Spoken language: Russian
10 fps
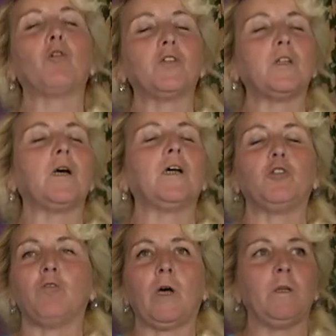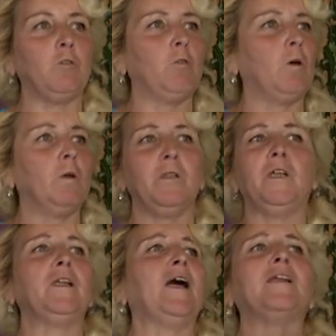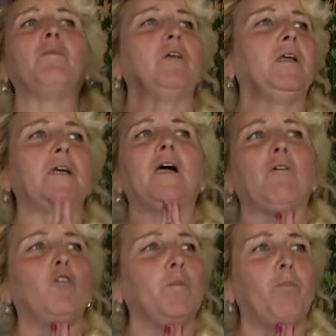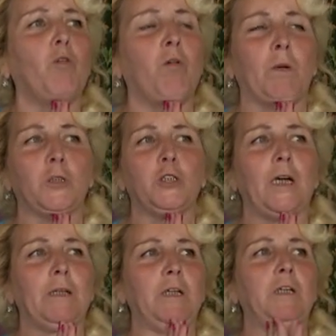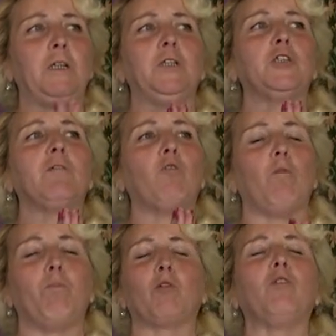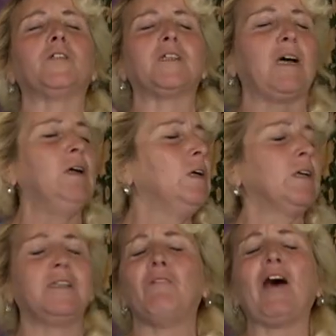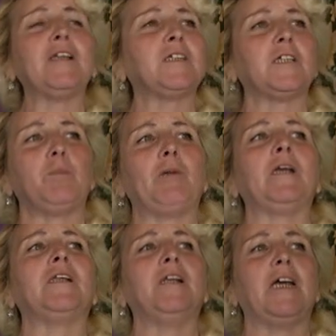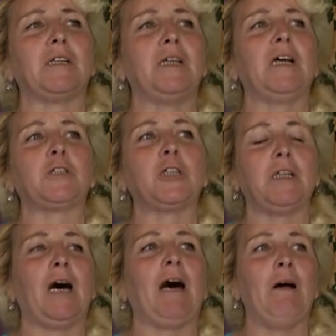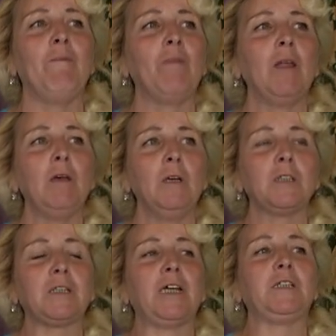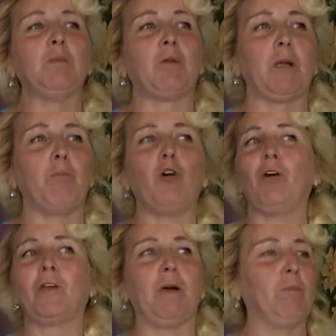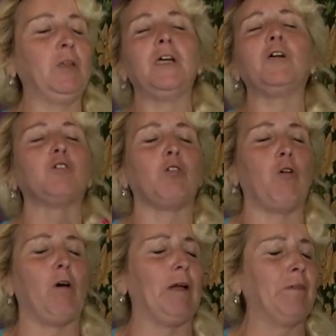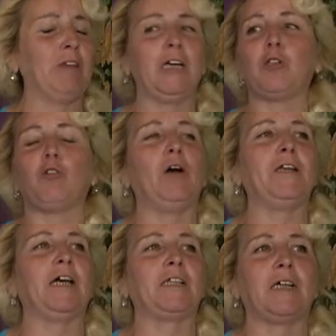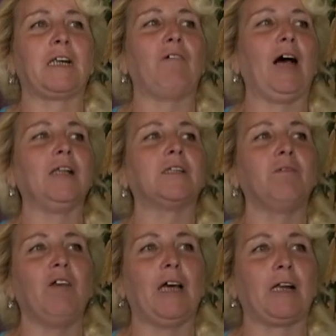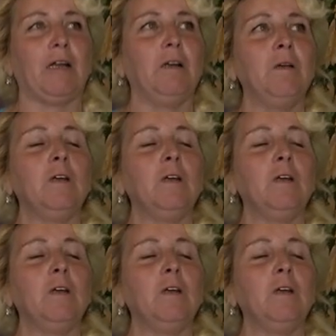просто хочу одно. Не надо мне никакой помощи от них, ничего. Просто 25 лет я жила с этим ребенком никто, никто не открывал двери,